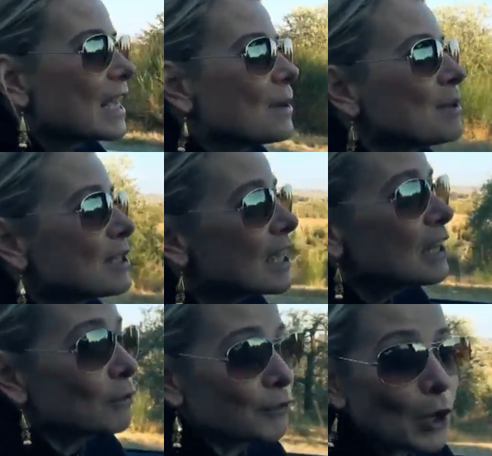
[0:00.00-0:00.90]
И мы
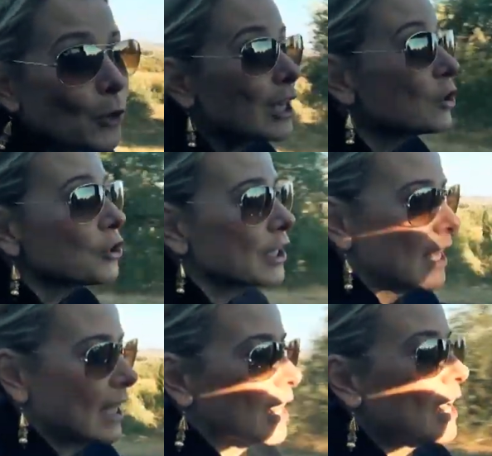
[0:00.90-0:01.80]
сели вот в такой
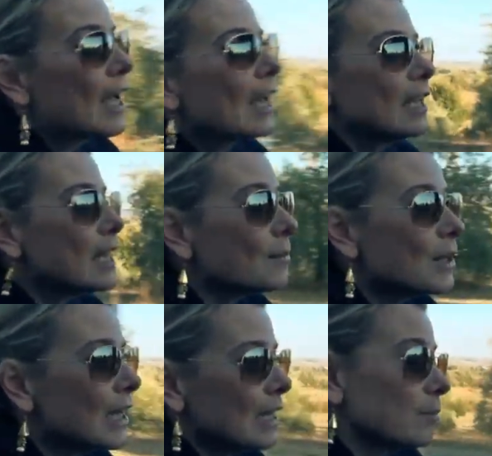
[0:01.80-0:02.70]
инотеке, и нам
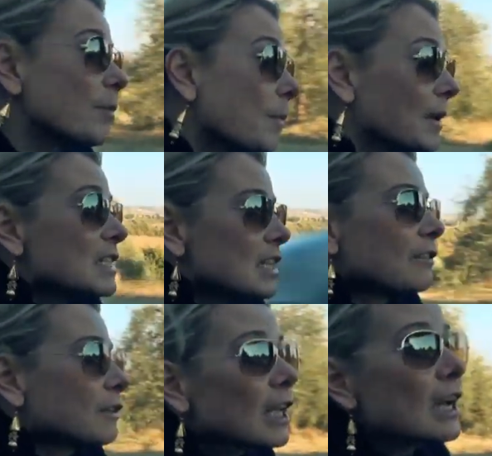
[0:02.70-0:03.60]
дали, мы
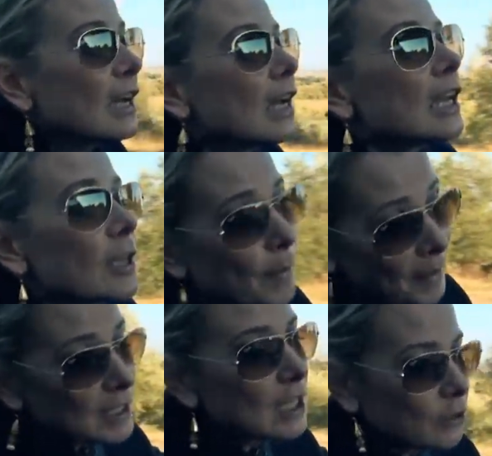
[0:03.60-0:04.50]
попросили вина, и
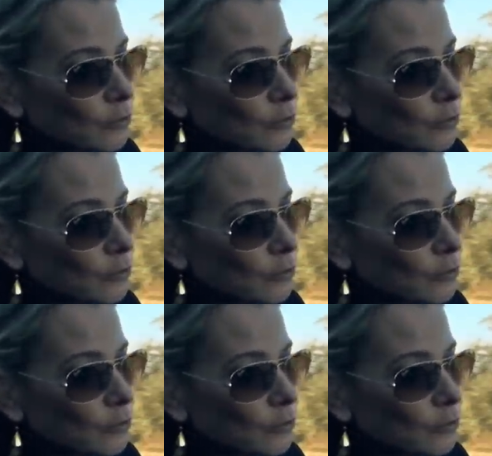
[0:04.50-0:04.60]
попросили,